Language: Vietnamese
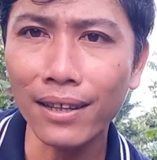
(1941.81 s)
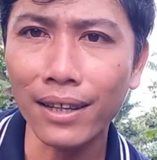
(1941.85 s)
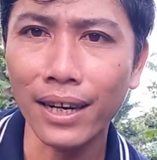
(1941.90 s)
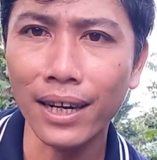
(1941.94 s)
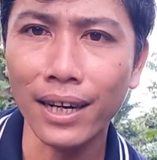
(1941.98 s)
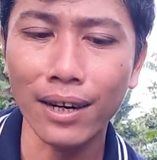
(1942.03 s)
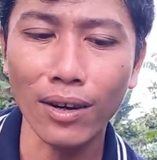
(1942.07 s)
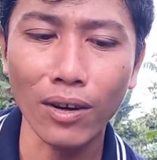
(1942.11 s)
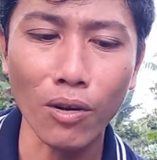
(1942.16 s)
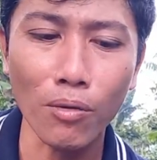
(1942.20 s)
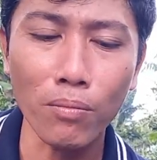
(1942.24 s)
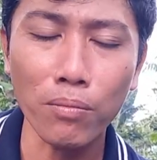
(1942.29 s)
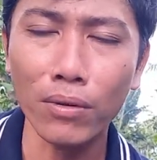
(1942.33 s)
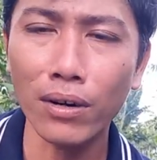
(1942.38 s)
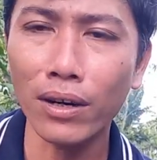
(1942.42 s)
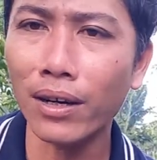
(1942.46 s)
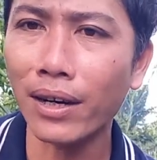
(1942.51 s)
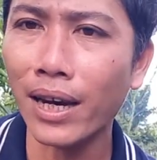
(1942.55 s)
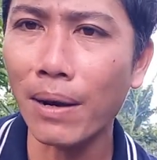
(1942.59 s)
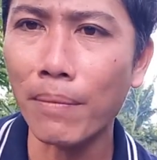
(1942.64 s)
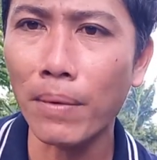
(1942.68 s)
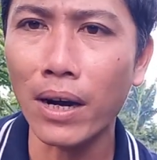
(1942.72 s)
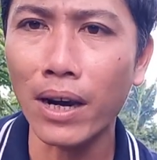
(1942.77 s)
thì nó cũng
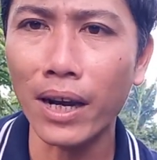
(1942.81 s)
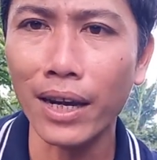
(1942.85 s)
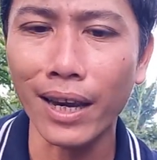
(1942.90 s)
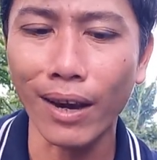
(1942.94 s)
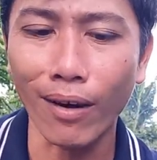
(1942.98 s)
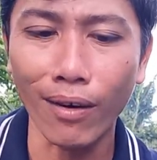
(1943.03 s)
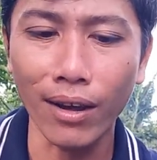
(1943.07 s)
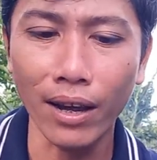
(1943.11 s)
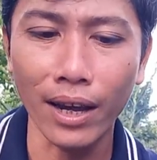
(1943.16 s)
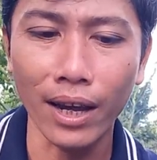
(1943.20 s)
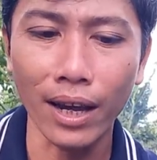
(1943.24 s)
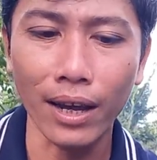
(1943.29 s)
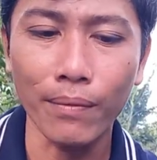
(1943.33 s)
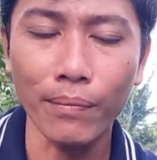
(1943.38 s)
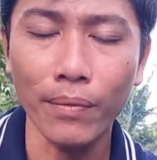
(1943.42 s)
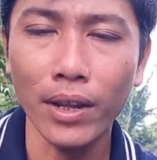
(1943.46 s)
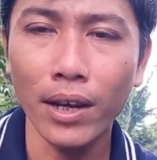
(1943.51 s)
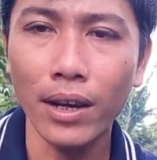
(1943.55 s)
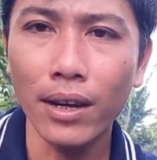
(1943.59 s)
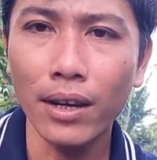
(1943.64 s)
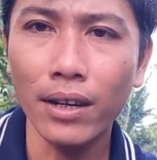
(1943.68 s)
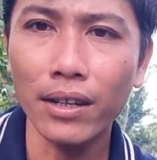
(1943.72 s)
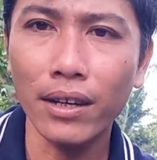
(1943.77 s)
cái bự cái nhỏ ha
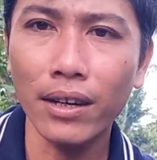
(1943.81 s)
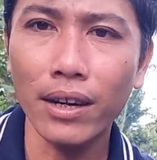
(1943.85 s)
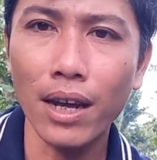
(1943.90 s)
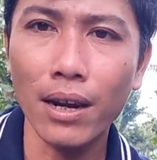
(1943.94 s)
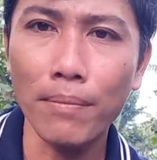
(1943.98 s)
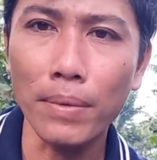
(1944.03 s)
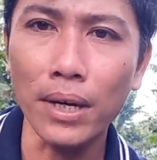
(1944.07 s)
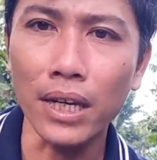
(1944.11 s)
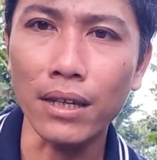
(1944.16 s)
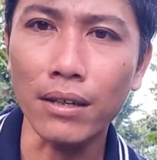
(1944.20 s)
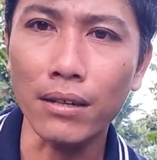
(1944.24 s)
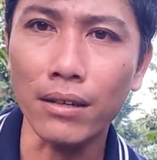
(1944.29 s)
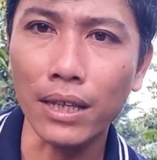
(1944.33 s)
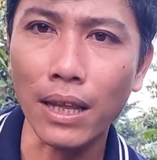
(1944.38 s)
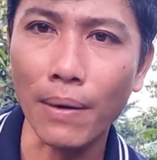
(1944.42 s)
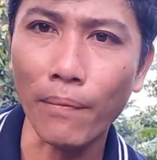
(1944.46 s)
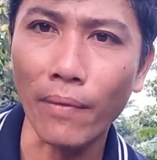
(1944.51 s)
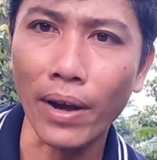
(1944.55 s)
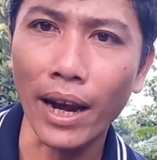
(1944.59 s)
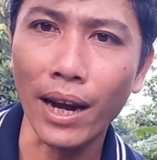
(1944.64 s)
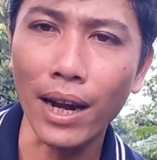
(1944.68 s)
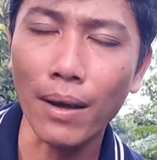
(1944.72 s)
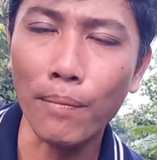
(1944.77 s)
cho nên mình chừa
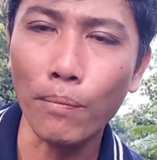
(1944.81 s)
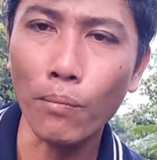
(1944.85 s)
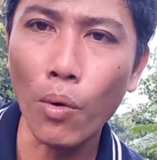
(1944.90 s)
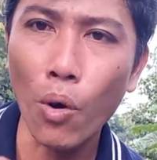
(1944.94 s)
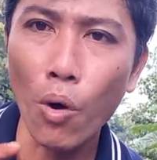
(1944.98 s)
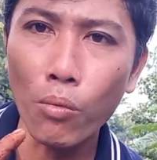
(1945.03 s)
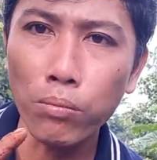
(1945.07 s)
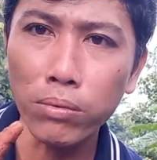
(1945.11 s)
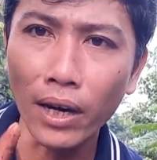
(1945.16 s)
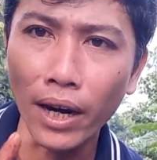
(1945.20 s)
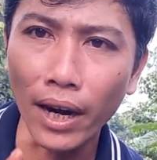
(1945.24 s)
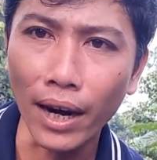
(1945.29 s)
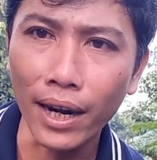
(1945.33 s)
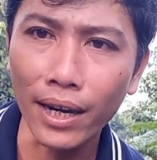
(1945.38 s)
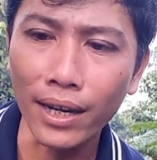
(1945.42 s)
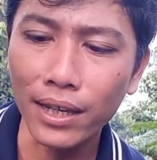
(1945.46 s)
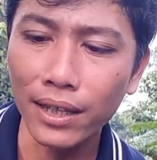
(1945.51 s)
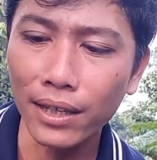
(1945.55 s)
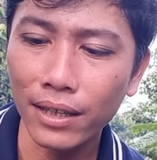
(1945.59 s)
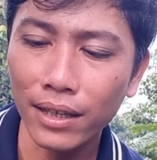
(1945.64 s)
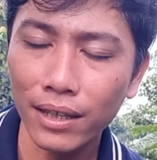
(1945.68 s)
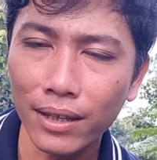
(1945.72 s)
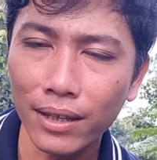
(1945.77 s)
tầm khoảng là bốn rễ
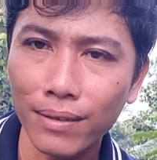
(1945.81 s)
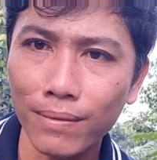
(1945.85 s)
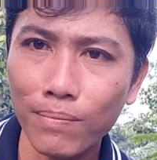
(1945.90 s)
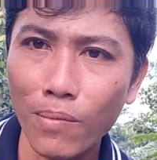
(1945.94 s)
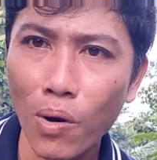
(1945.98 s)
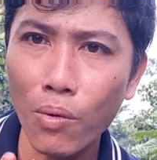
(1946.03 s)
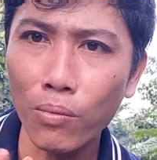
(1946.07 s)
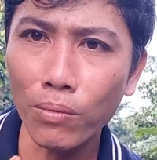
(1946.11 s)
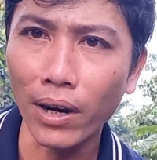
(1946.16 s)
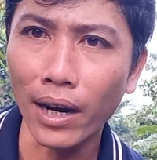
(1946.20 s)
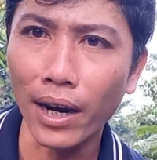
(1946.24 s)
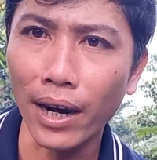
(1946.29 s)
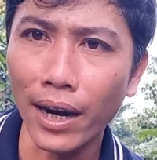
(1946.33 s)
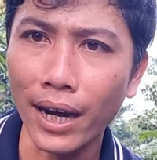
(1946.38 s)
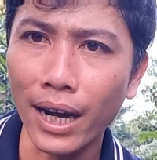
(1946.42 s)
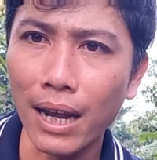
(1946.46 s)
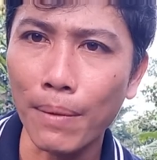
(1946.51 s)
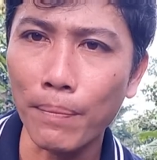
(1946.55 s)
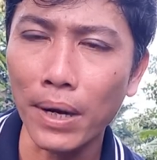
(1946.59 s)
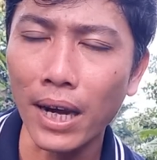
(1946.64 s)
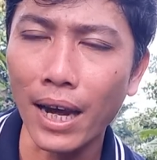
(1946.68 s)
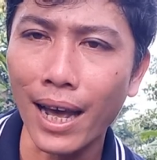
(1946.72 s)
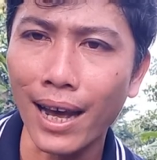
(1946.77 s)
bốn rễ
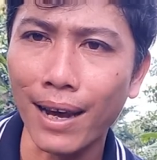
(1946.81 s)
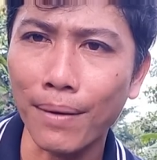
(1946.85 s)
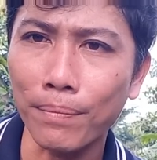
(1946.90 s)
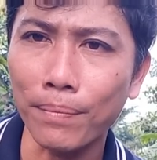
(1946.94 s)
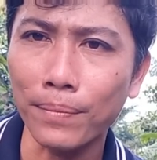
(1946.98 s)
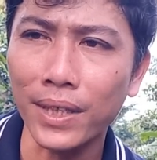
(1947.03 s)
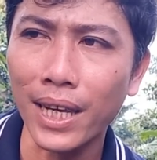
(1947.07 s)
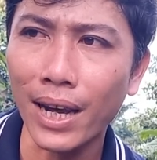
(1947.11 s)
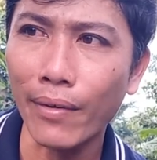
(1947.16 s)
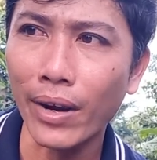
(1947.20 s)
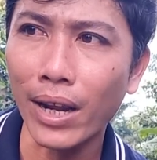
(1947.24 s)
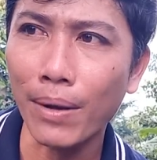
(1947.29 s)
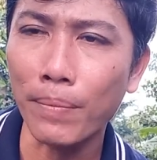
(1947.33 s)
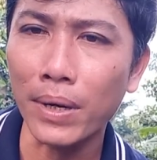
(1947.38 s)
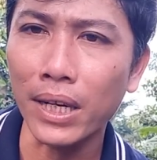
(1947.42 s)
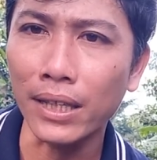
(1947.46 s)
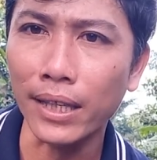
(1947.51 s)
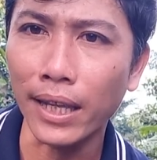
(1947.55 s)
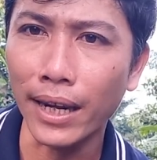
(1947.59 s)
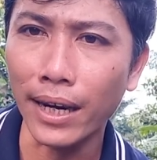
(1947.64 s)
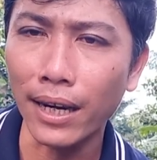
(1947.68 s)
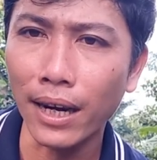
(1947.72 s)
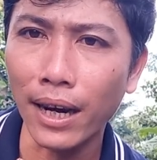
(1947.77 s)
là mình làm sau này mình
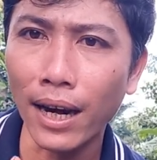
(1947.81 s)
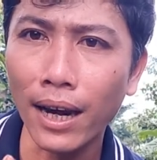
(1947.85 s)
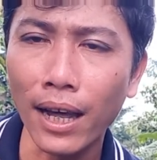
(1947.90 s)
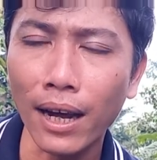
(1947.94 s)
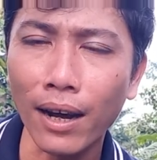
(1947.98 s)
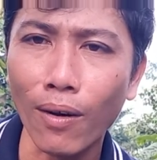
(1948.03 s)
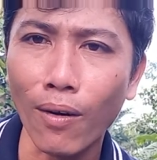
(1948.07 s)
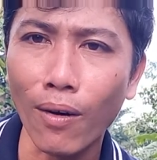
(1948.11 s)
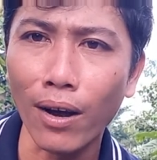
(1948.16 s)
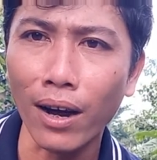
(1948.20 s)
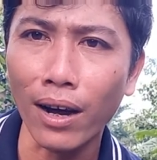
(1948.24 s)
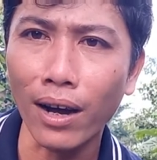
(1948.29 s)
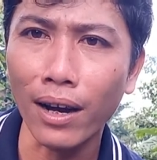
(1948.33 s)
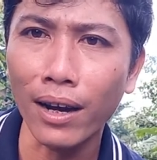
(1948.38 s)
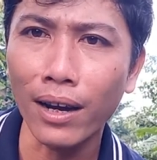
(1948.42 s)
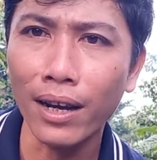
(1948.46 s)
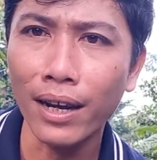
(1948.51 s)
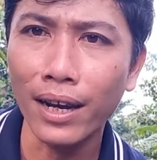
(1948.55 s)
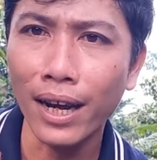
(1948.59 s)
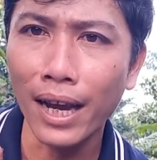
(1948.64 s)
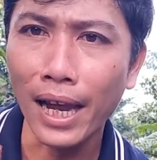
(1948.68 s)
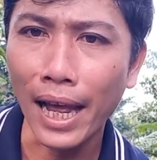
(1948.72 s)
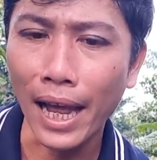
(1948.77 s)
tiễn lại là còn
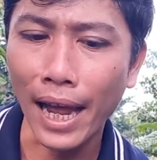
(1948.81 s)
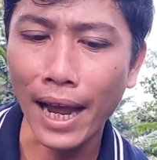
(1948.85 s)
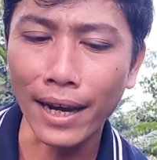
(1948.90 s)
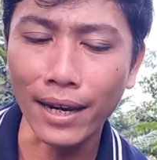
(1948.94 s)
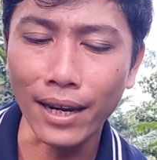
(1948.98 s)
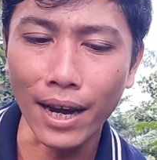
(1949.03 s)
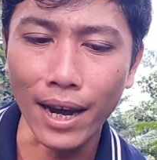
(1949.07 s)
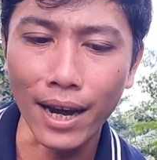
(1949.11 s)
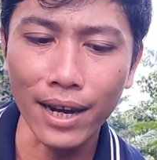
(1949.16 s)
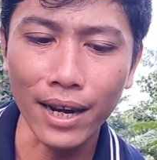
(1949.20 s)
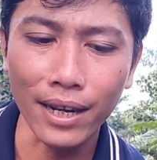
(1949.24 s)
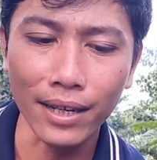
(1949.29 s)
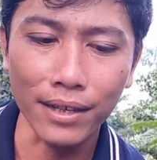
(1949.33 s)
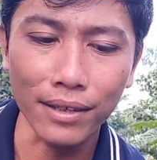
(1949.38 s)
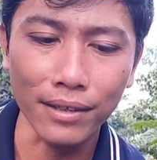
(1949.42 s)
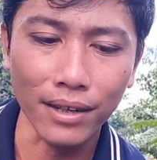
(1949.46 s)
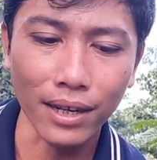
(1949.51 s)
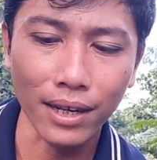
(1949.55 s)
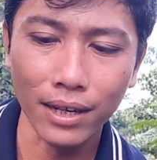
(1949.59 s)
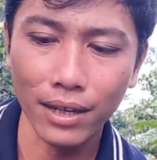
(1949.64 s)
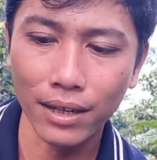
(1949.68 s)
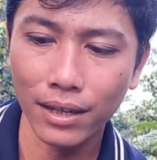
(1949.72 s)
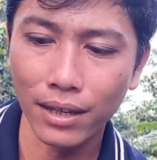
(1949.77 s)
hai gãy là
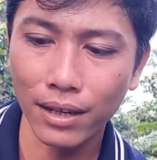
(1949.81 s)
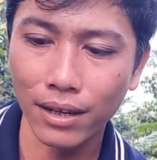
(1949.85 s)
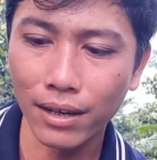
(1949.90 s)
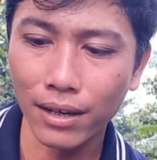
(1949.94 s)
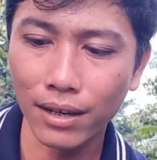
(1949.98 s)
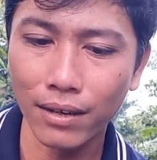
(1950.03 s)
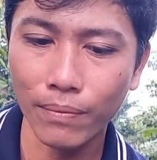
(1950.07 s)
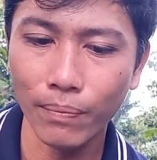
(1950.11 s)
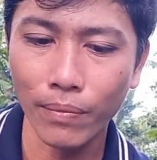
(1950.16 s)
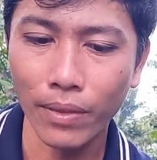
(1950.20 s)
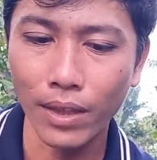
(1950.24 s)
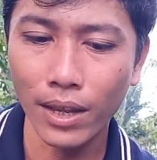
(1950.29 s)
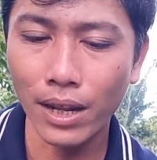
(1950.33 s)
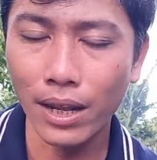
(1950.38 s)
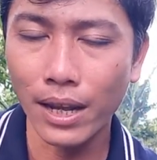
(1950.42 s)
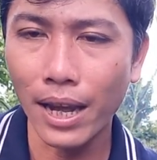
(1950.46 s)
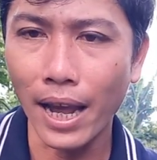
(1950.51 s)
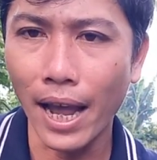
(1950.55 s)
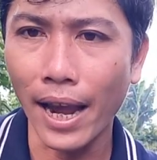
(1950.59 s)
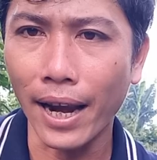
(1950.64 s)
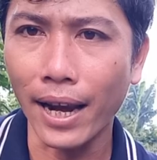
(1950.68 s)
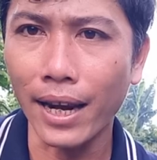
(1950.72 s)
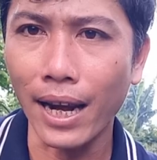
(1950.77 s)
vừa đó
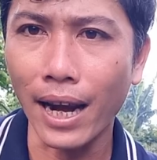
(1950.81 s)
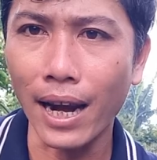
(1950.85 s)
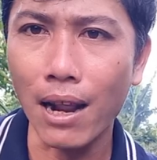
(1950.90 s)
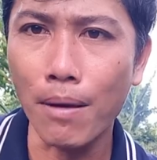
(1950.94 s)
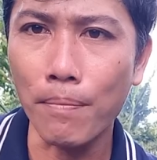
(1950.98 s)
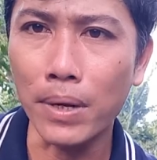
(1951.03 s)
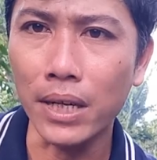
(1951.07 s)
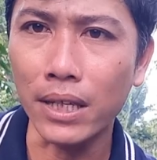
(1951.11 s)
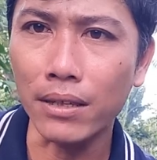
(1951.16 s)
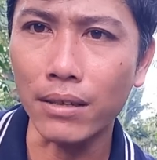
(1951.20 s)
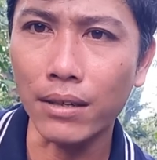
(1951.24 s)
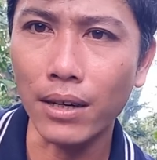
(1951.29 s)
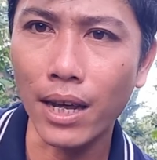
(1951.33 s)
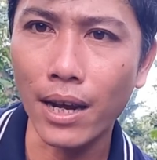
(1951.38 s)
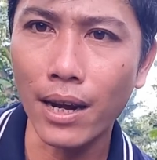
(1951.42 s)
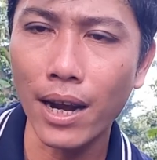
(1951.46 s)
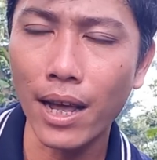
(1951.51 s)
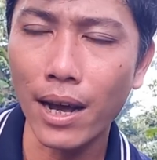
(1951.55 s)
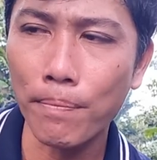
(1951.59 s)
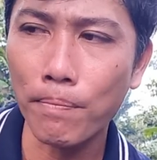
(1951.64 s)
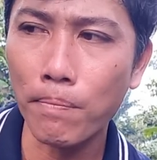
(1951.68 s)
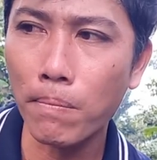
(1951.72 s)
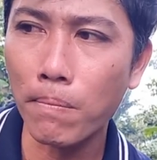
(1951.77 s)
hai cái này là mình chừa lại
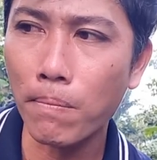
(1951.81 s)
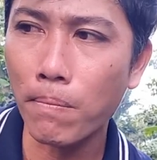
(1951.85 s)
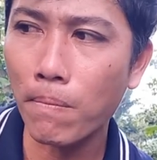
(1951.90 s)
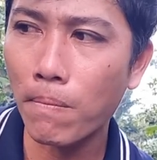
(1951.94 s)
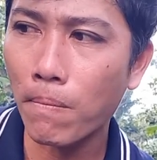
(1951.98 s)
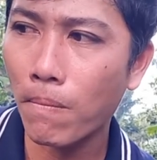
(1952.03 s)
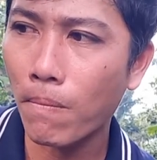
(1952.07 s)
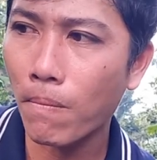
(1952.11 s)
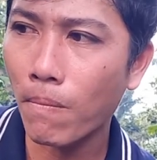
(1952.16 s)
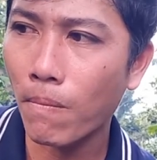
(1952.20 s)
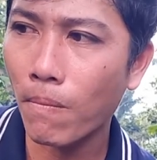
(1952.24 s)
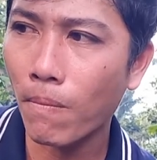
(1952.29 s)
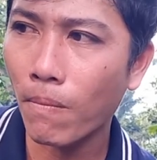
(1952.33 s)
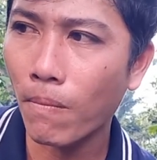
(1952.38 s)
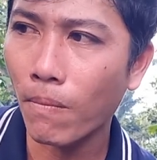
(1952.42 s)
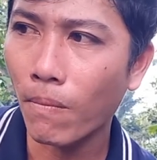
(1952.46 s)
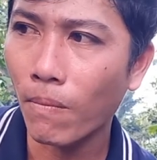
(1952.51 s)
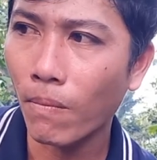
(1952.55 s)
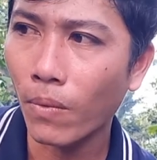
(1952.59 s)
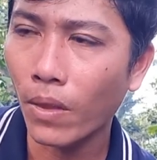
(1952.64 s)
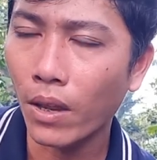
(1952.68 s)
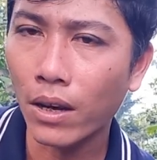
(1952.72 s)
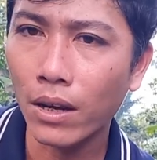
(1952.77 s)
làm
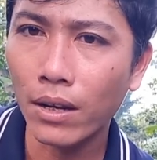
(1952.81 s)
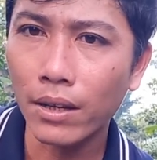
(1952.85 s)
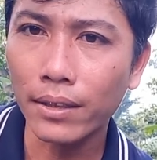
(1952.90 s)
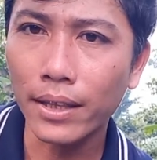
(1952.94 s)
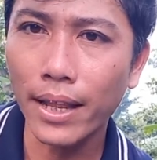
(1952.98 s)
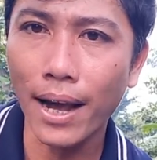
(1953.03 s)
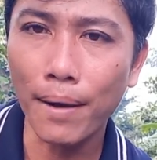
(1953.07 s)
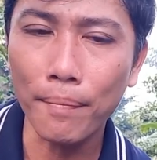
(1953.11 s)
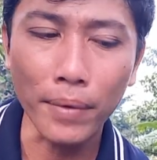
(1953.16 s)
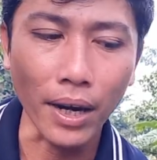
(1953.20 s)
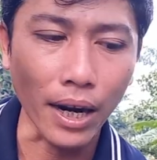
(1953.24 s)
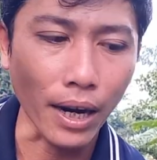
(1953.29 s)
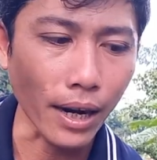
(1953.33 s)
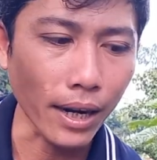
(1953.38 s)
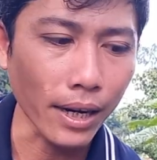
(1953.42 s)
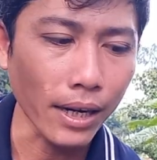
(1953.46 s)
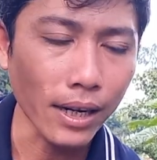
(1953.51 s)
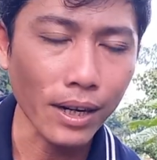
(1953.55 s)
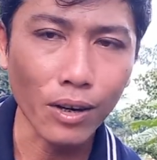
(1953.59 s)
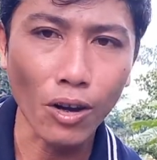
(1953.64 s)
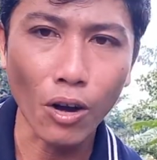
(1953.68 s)
8 gãy.